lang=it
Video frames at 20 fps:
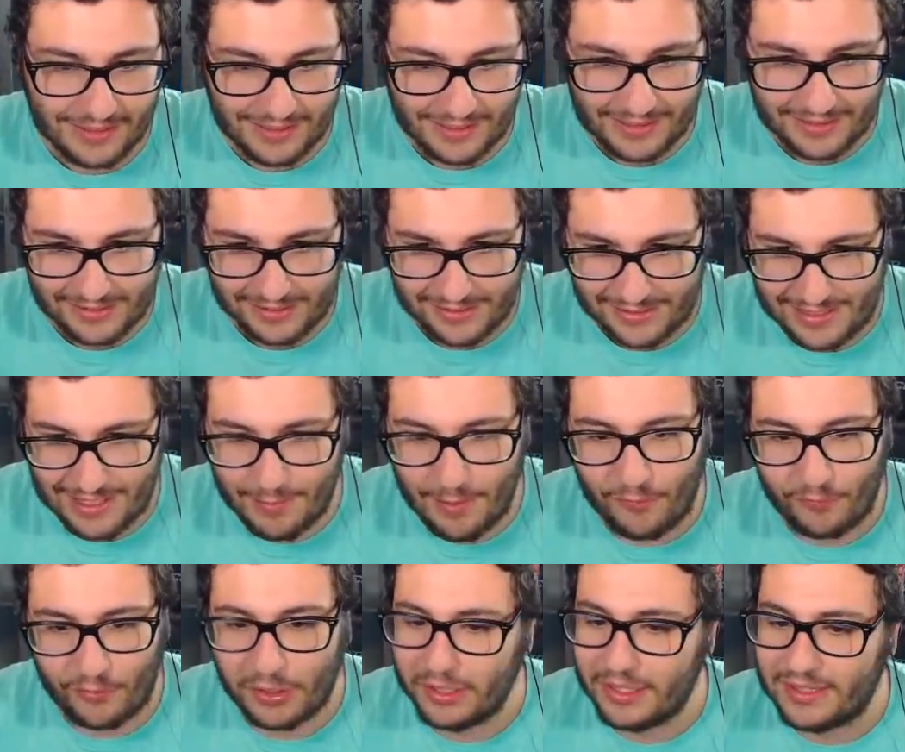grazie
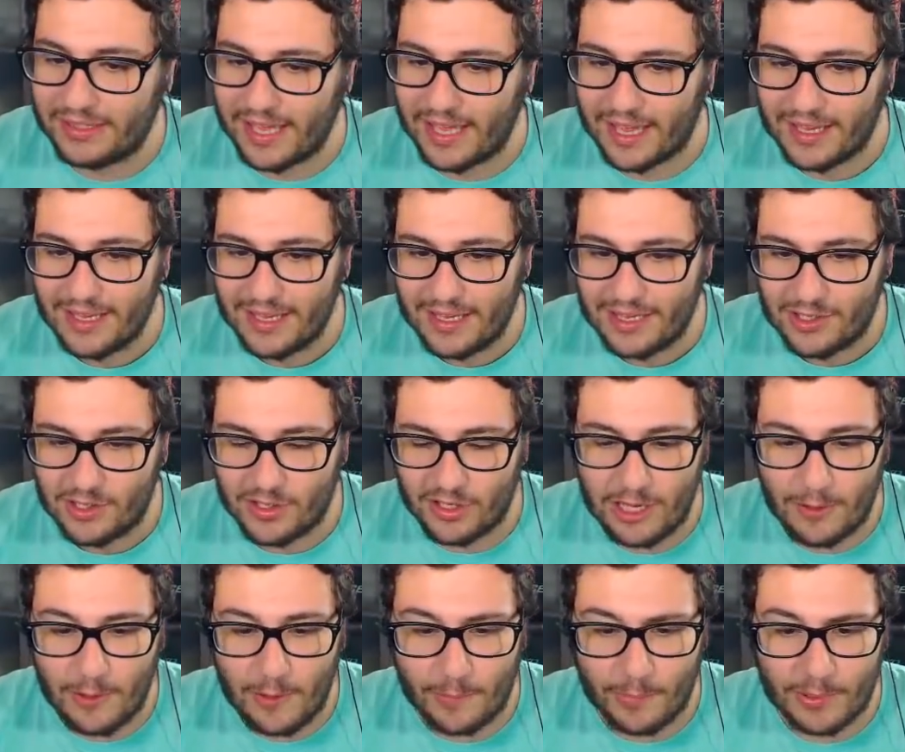siamo fieri di te ci
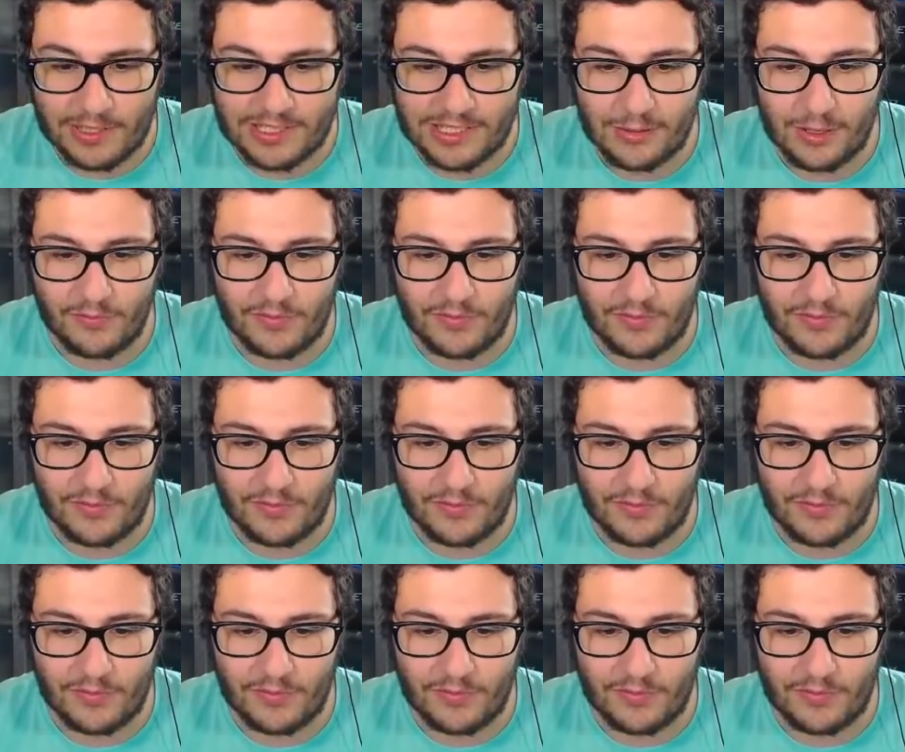vediamo al prossimo